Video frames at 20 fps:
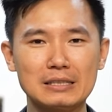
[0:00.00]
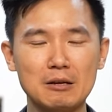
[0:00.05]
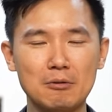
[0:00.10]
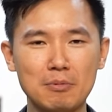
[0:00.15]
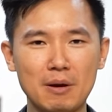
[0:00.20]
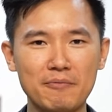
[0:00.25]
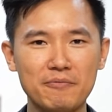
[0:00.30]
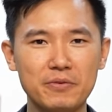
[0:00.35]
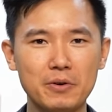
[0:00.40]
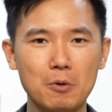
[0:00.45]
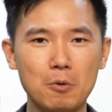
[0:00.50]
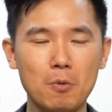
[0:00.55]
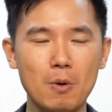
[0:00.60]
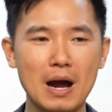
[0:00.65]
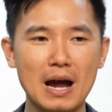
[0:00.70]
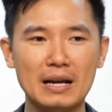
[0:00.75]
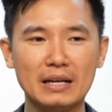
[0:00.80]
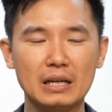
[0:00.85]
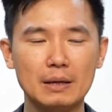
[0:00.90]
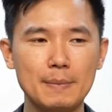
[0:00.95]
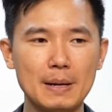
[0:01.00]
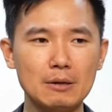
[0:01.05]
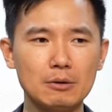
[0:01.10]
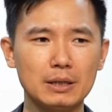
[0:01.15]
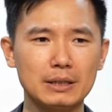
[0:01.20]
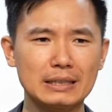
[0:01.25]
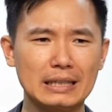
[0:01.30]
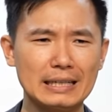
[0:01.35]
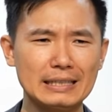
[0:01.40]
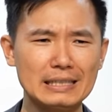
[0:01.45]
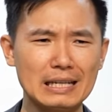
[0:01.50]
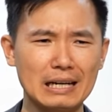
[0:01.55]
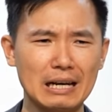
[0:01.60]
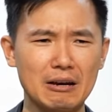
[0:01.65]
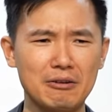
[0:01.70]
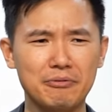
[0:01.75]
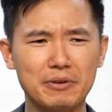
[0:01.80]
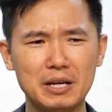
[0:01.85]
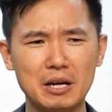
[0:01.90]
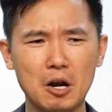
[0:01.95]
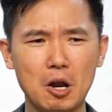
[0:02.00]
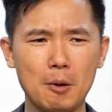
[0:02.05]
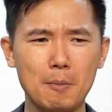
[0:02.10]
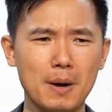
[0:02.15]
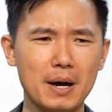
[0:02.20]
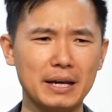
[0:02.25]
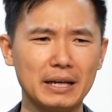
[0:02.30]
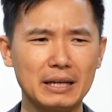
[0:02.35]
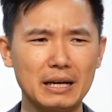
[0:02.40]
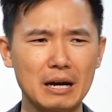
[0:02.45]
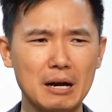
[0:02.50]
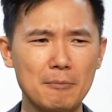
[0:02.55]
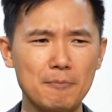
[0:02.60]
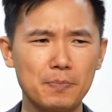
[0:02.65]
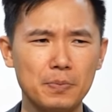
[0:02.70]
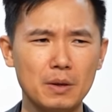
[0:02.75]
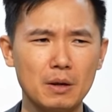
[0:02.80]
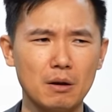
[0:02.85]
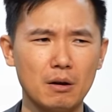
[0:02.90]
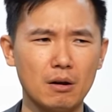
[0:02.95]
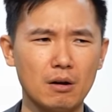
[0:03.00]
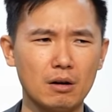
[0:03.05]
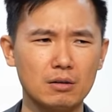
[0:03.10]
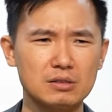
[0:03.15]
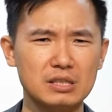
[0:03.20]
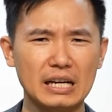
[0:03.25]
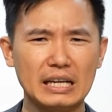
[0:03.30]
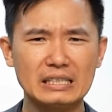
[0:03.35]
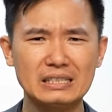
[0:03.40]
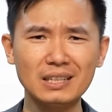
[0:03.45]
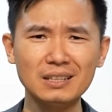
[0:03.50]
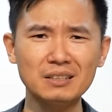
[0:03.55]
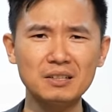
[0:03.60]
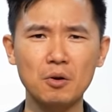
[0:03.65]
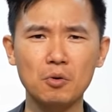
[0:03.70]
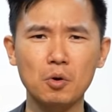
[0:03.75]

Trong năm vừa qua thì các bác có thể thấy rằng là VinhAudio77 chạy rất